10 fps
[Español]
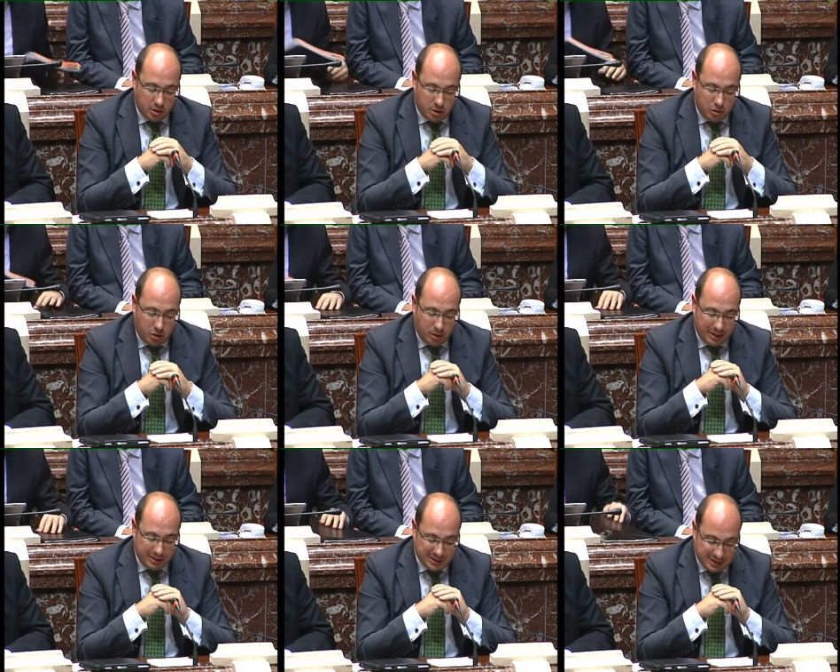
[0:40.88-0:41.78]
no
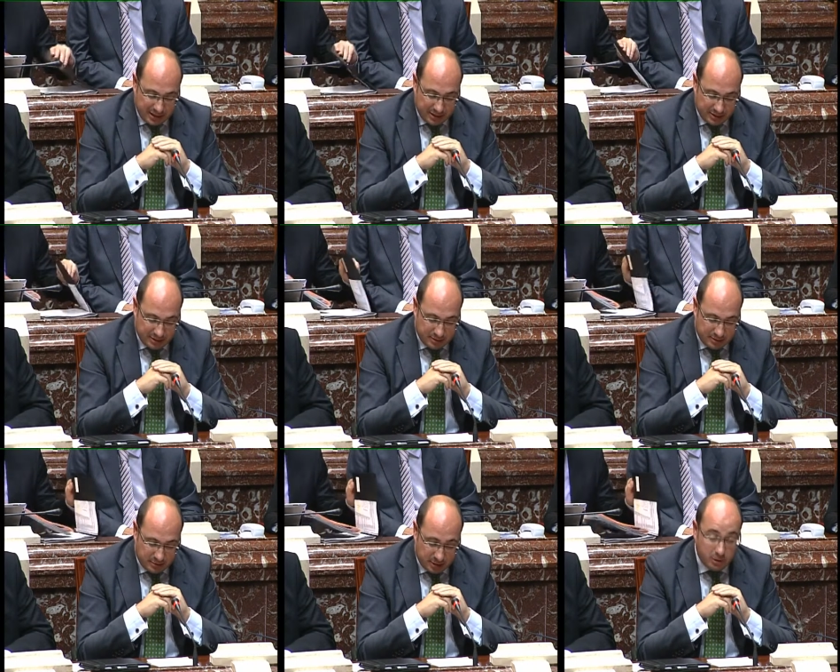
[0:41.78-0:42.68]
había 6,
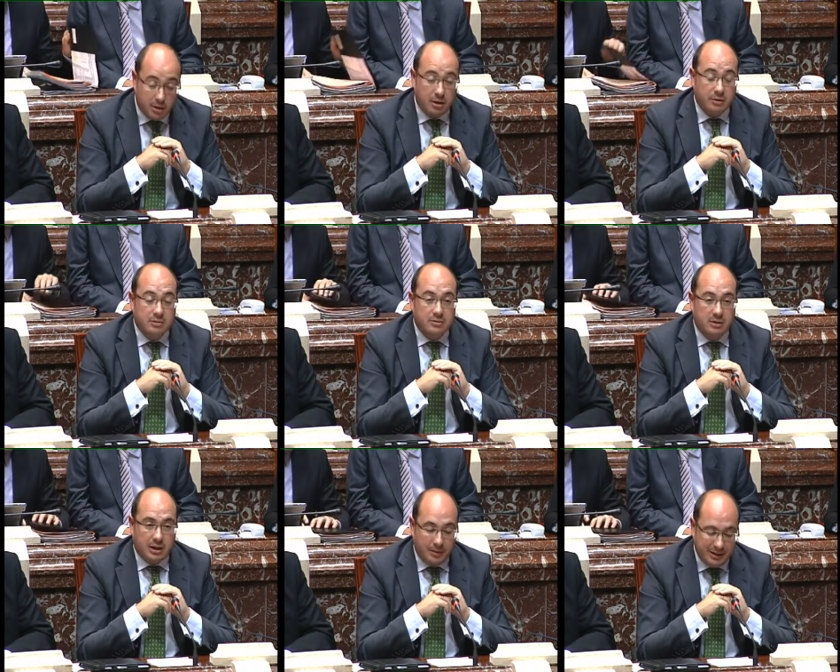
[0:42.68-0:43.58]
me he equivocado,
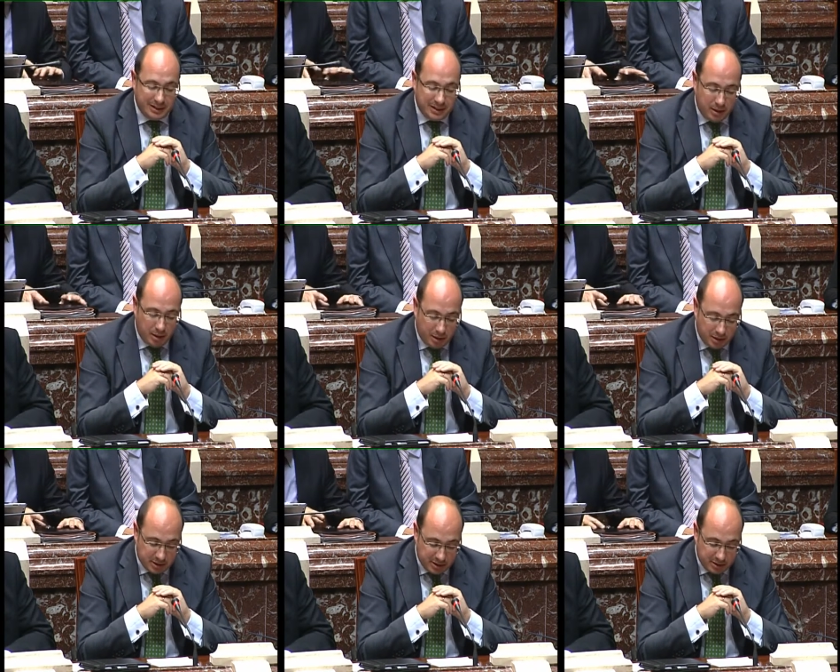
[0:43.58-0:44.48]
había
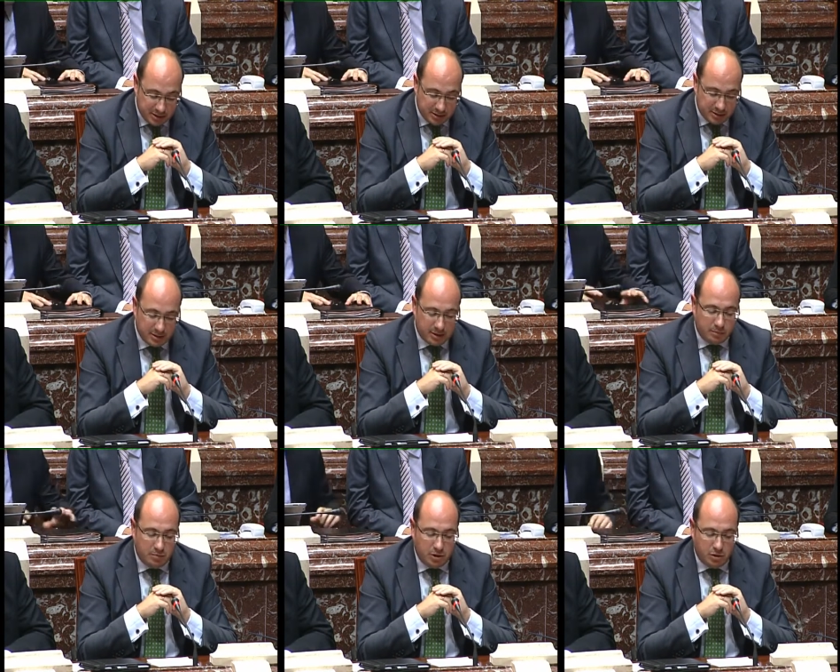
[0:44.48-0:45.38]
16
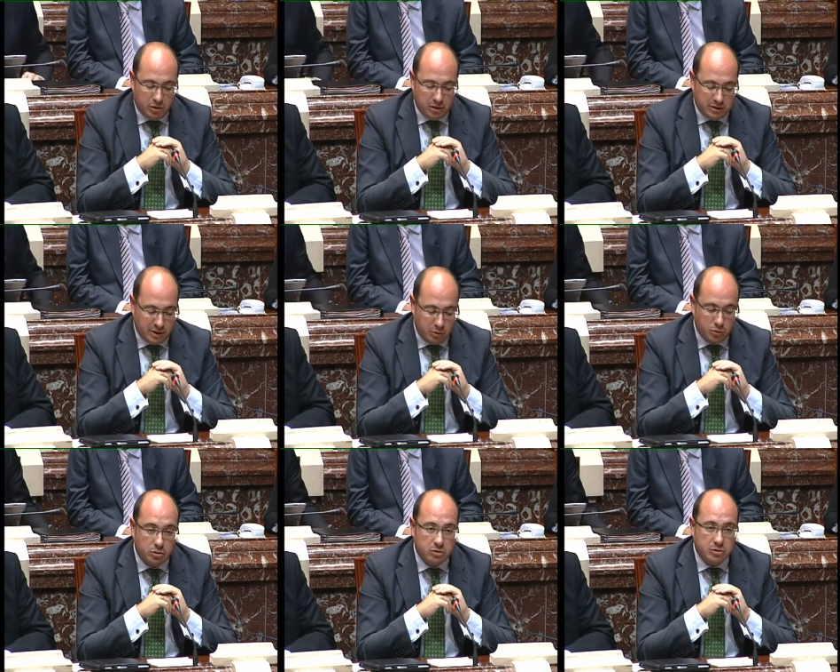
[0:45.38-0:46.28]
millones de
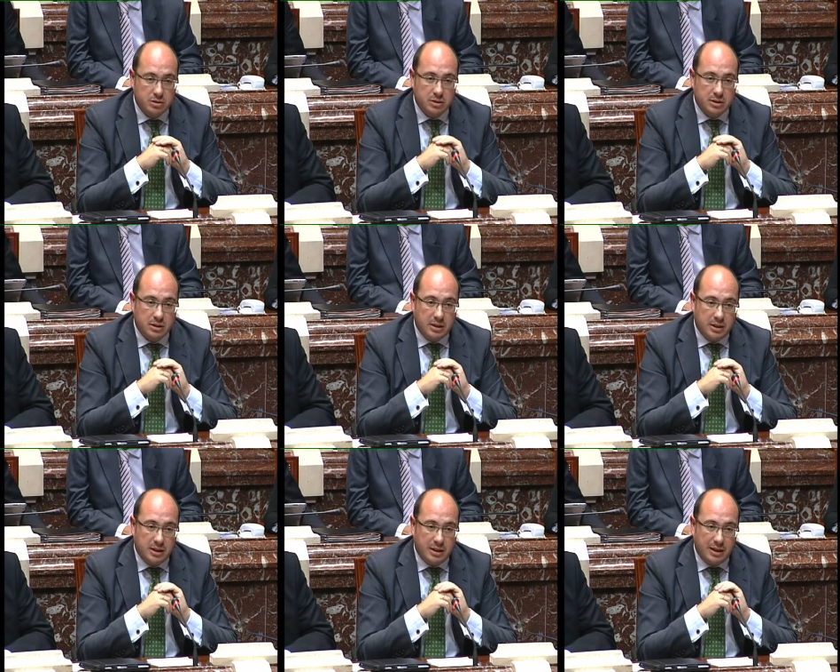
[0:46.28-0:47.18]
euros
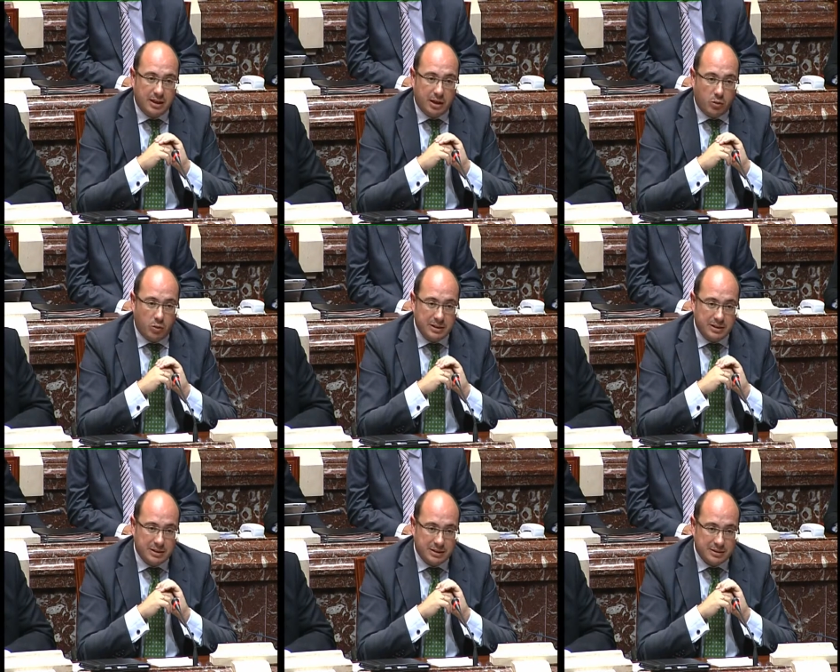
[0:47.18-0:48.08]
en las
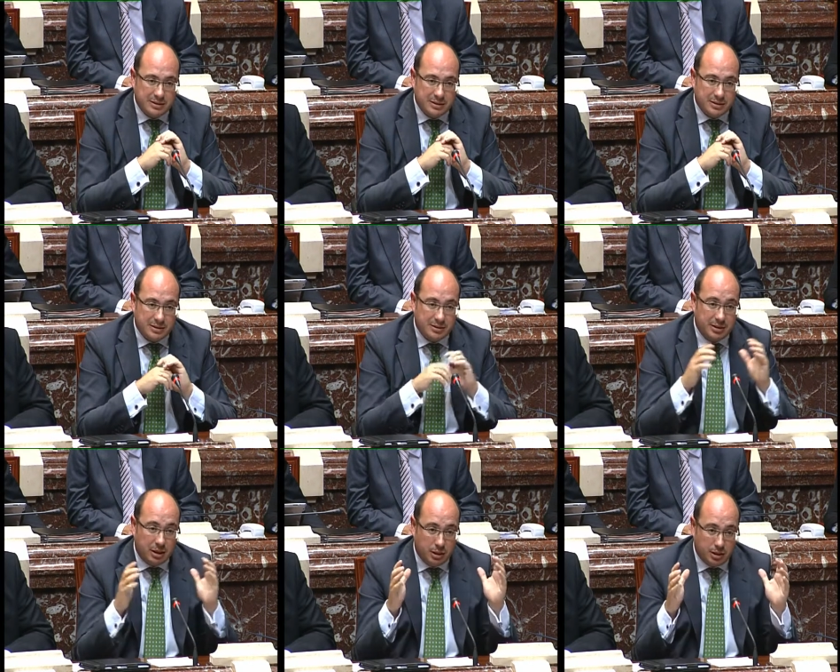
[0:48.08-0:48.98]
cuentas
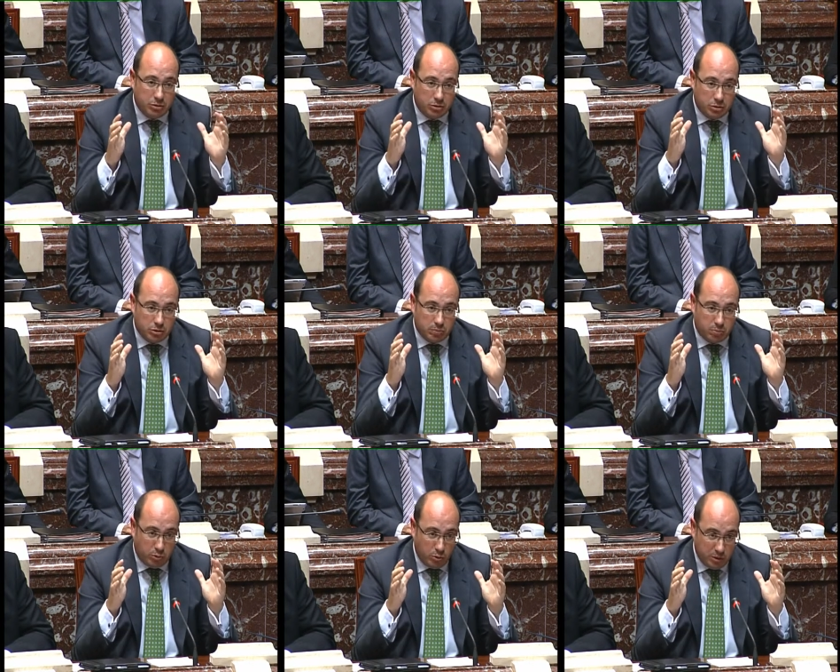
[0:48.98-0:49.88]
de centros
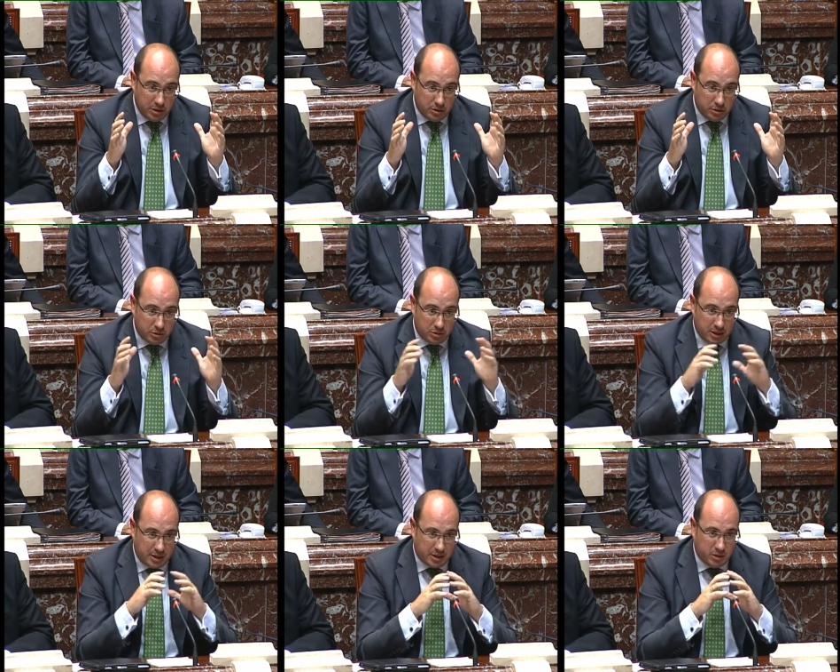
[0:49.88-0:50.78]
públicos
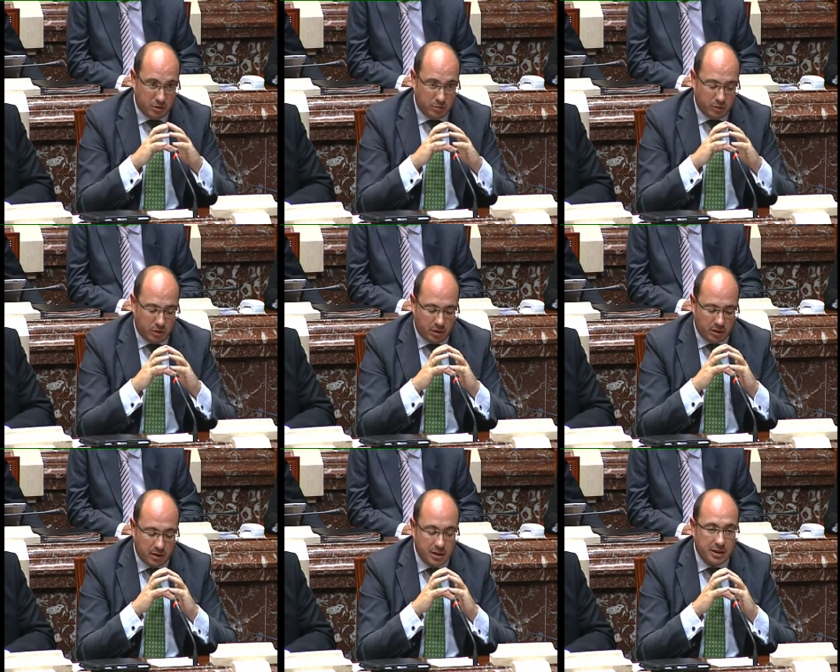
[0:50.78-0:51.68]
de la región de Murcia.
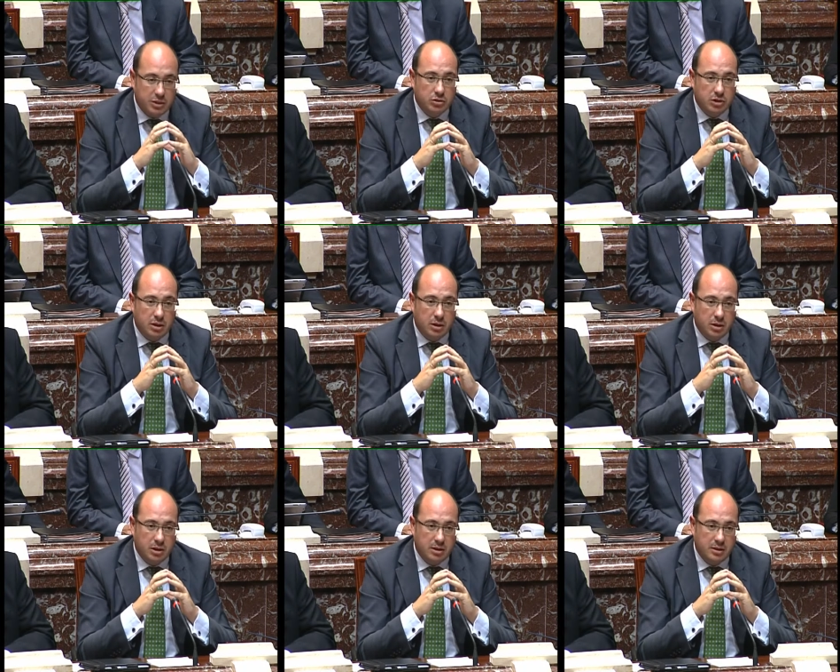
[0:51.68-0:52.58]
¿Eso quiere
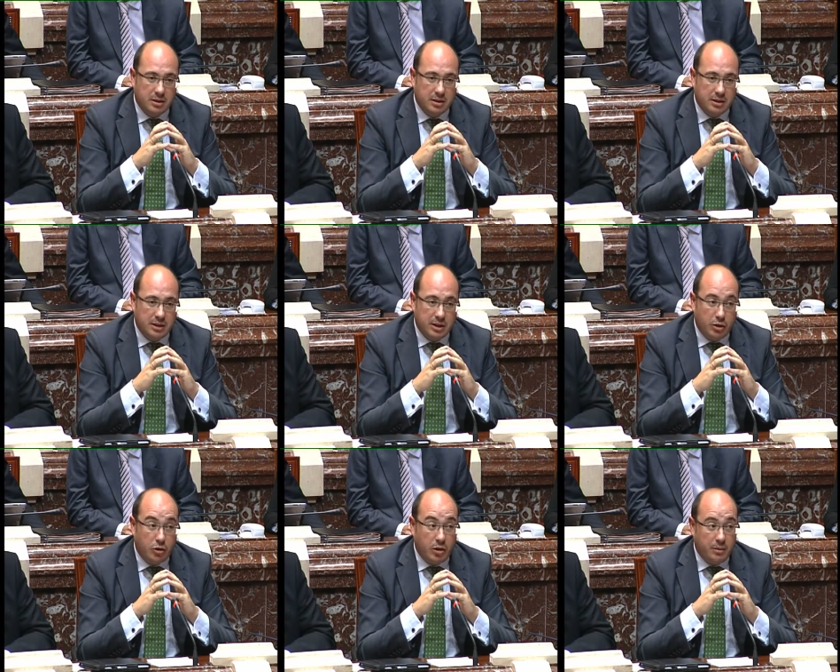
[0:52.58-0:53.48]
decir que
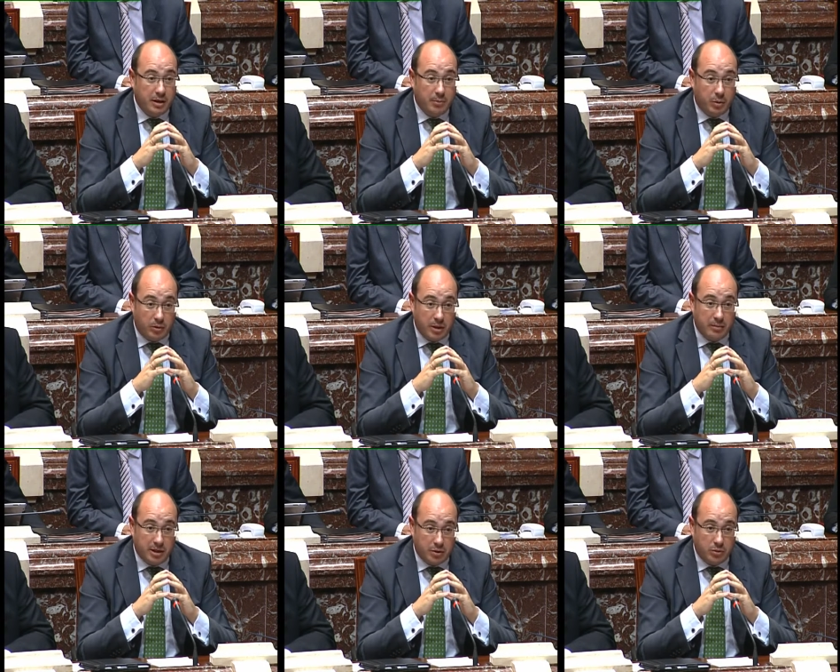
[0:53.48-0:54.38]
no había
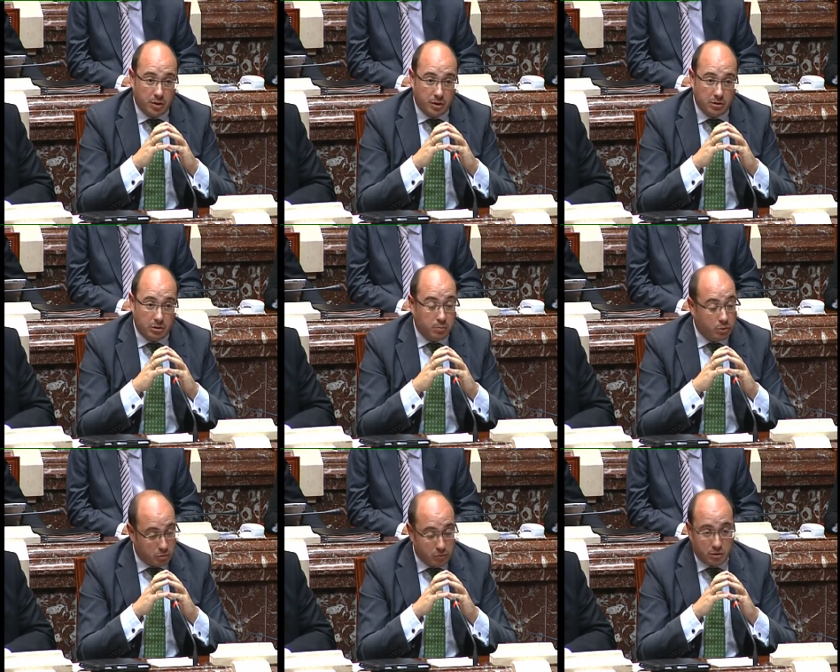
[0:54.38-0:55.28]
problema en algunos centros?
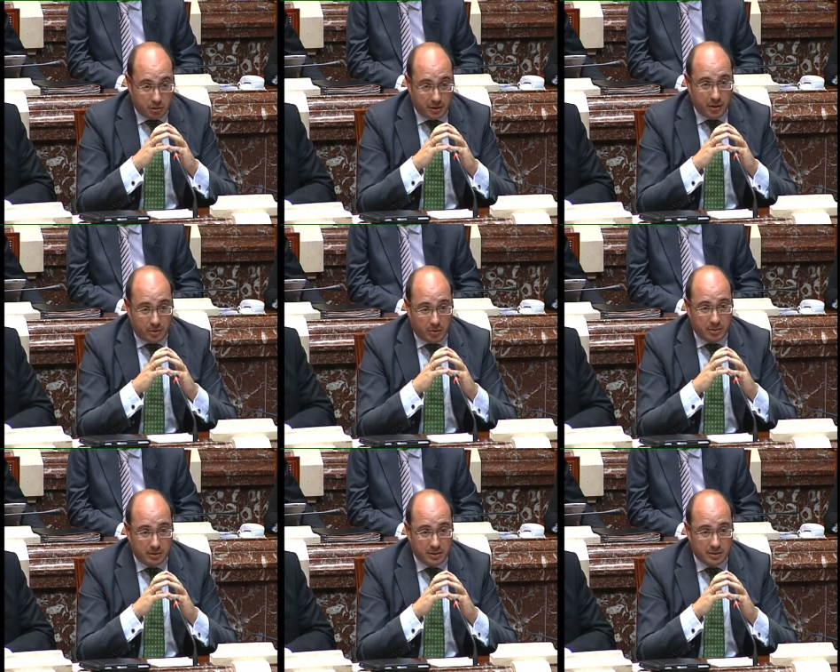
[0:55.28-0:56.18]
Por supuesto habría
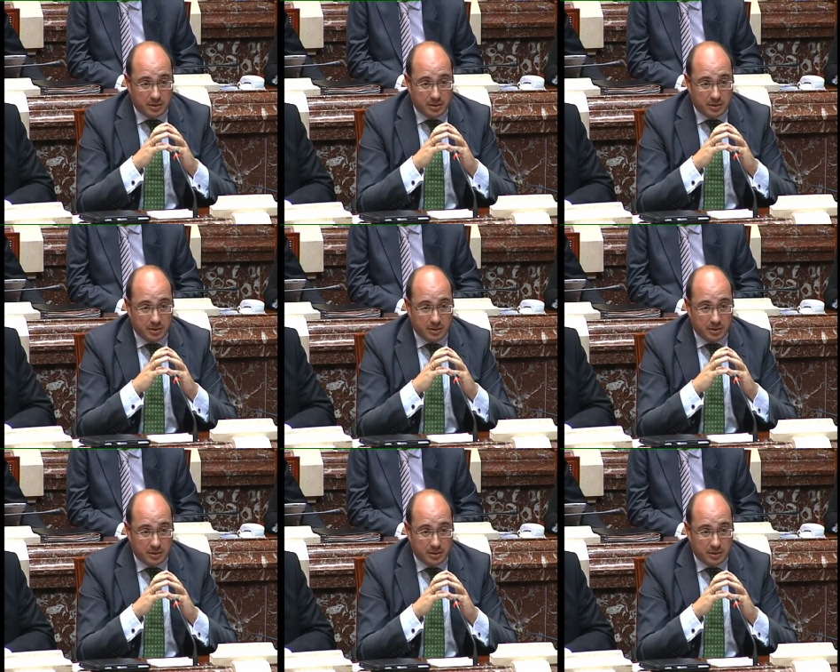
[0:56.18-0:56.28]
problema.